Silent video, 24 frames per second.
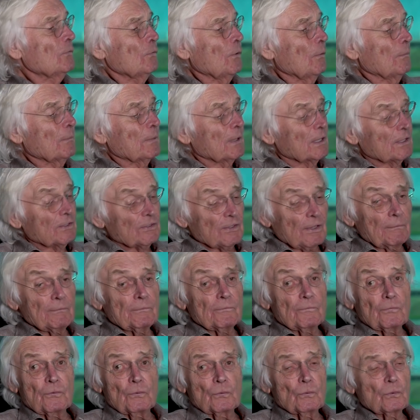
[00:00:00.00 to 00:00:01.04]
vom
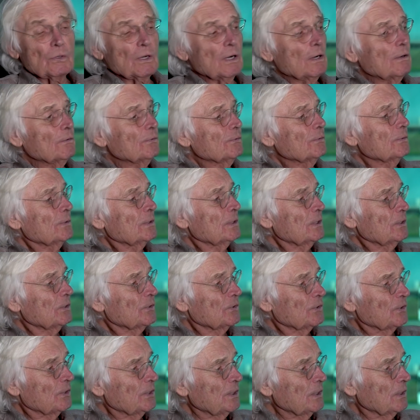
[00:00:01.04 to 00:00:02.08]
gesamten Flughafen
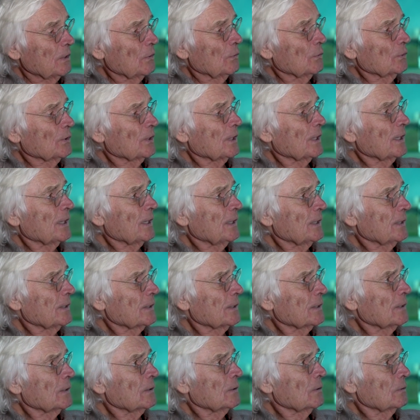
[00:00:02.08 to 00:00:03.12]
ist hier unter der
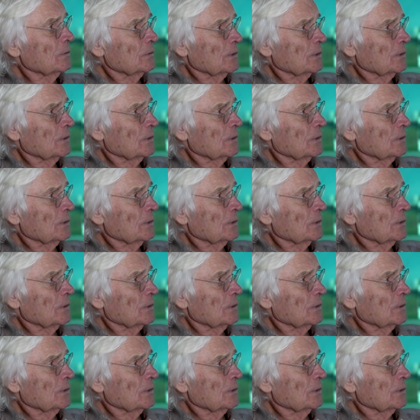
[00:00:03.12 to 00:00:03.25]
Erde,